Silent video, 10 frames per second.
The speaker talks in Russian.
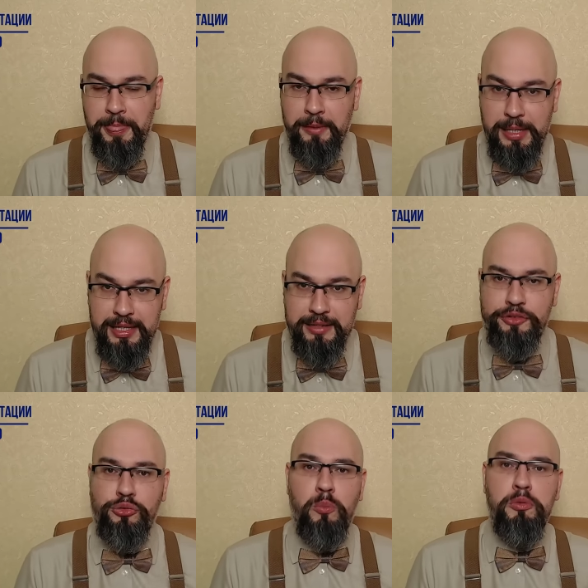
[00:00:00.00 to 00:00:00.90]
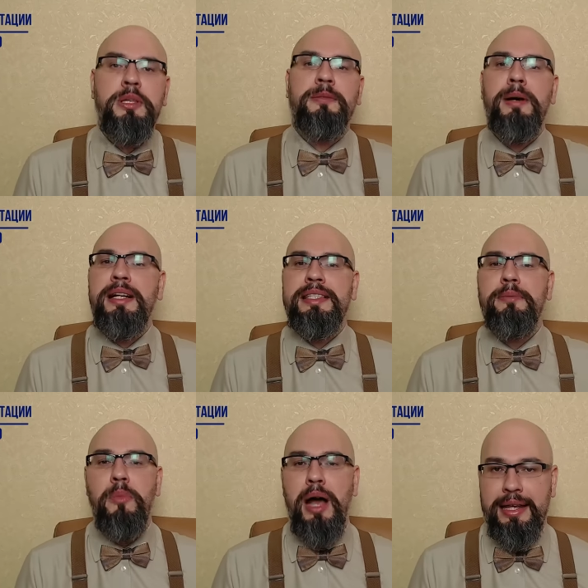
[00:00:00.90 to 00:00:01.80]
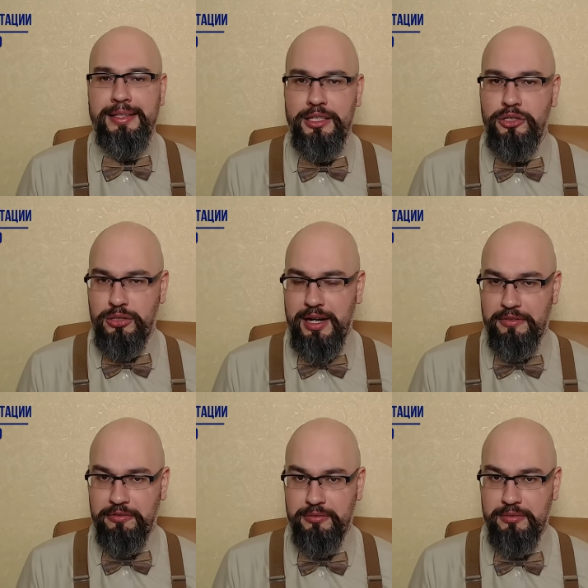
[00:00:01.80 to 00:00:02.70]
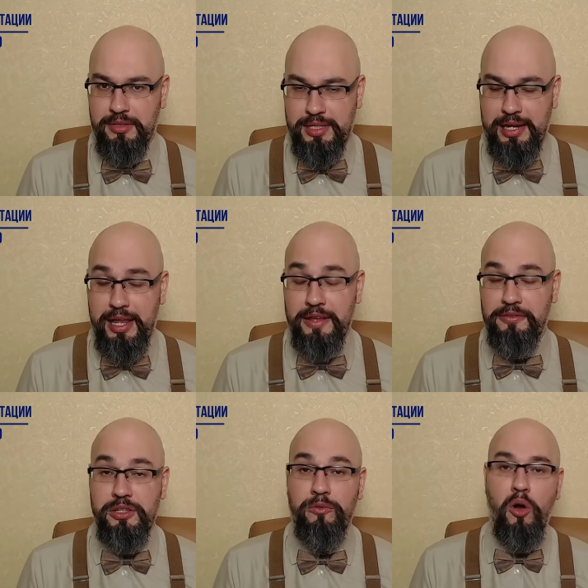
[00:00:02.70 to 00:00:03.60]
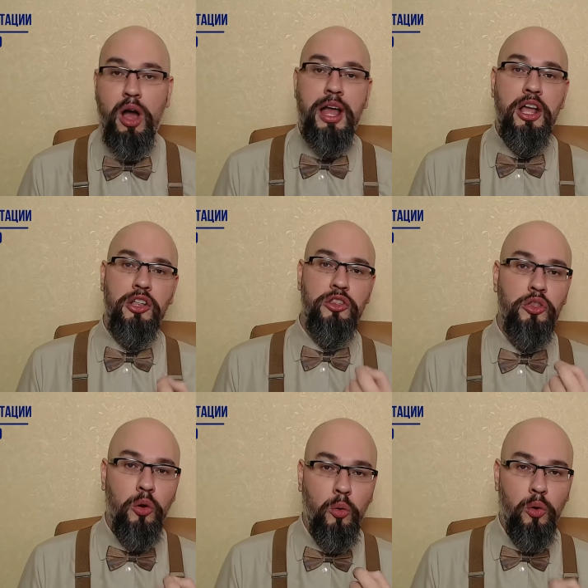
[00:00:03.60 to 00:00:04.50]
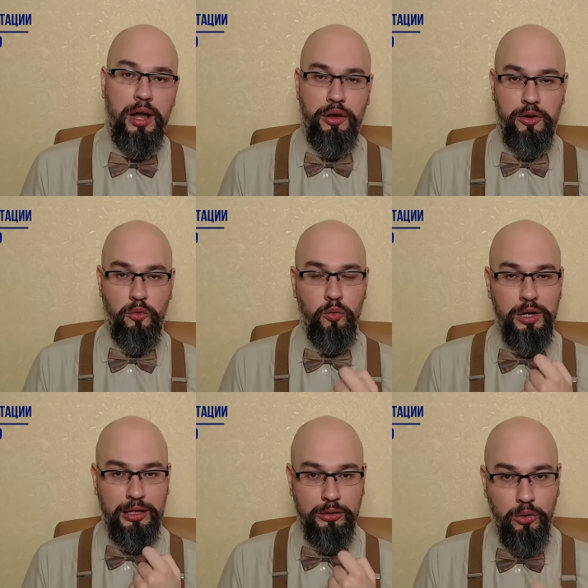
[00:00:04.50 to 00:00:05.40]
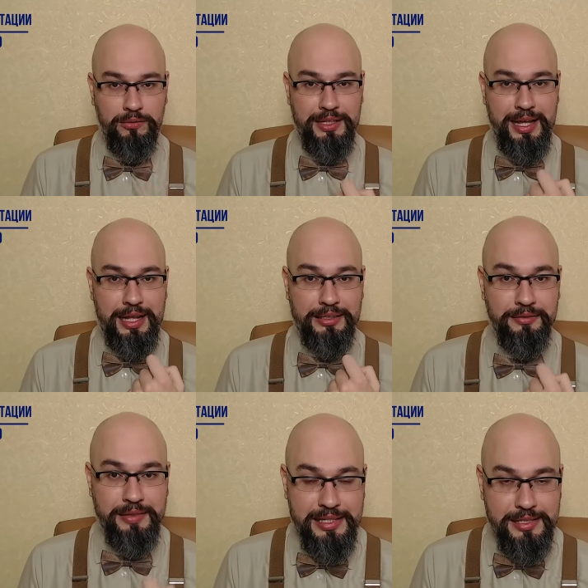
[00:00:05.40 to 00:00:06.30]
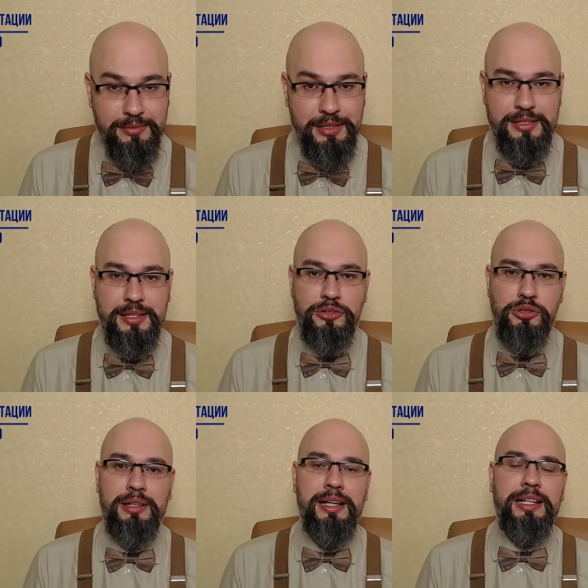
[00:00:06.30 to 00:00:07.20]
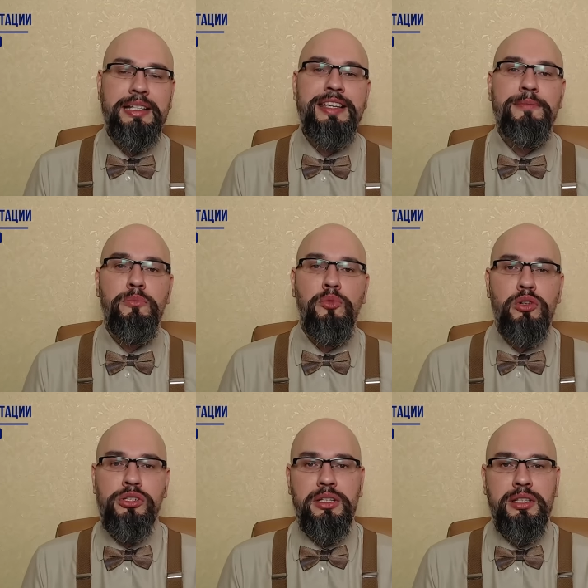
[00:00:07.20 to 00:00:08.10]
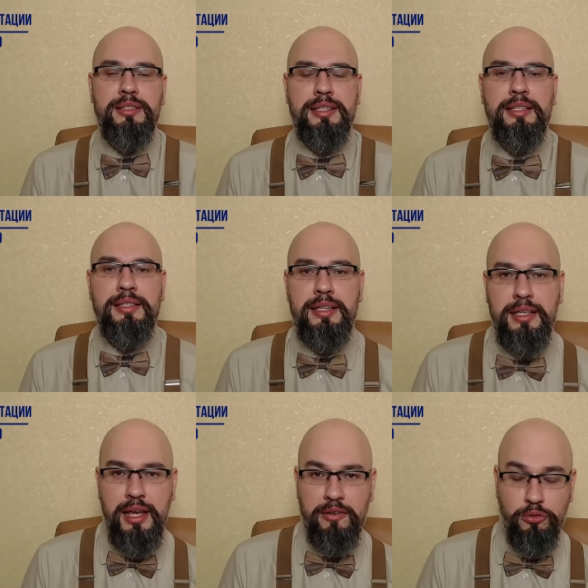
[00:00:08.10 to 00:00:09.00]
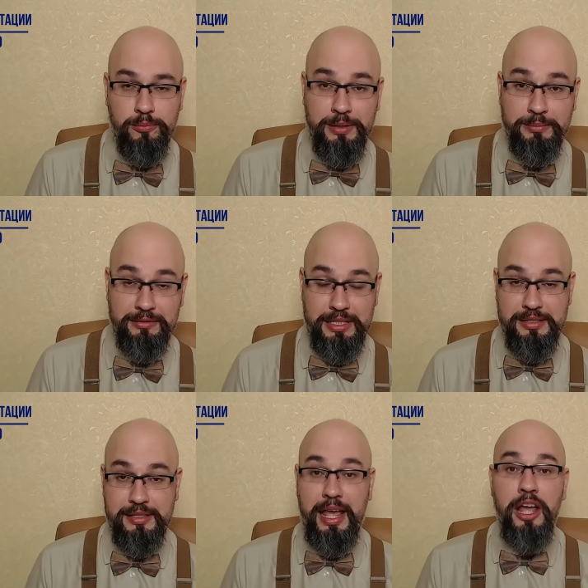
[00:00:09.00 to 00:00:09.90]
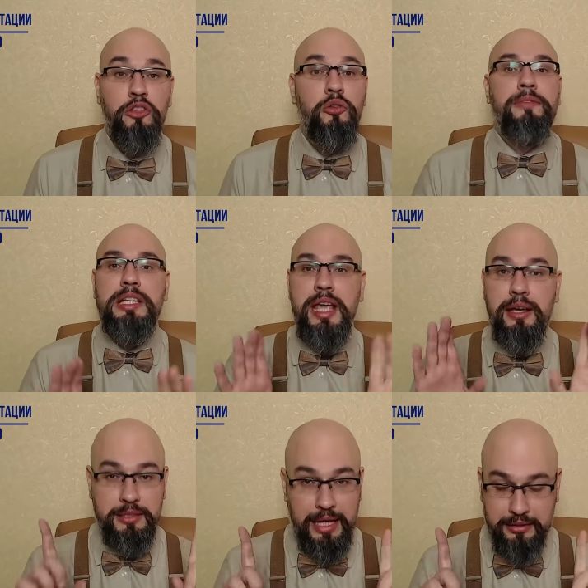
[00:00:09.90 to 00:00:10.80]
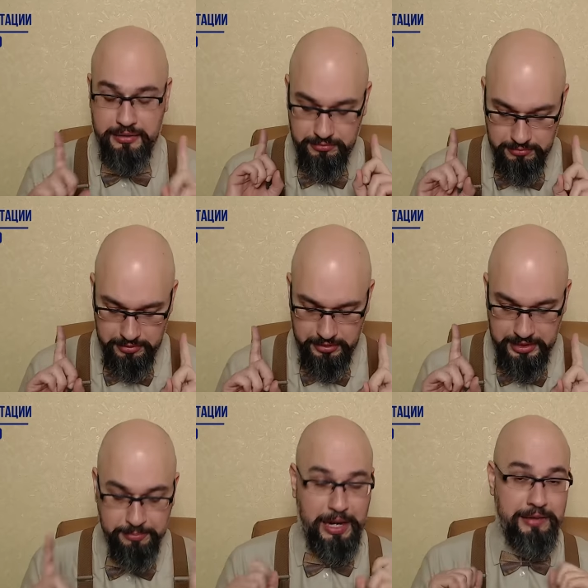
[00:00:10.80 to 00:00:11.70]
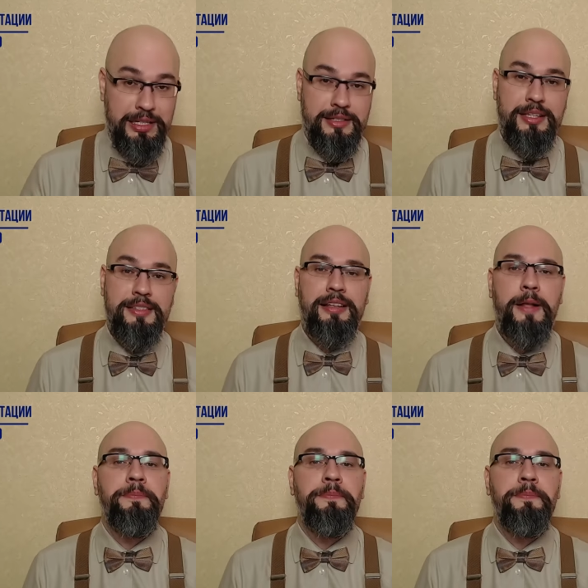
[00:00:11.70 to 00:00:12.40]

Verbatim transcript: понятно, что будет максимальный штраф, скорее всего. Но уголовной ответственности человек не может нести за неявку по повестке. Ну, вернее, так, э, неправильно сказал.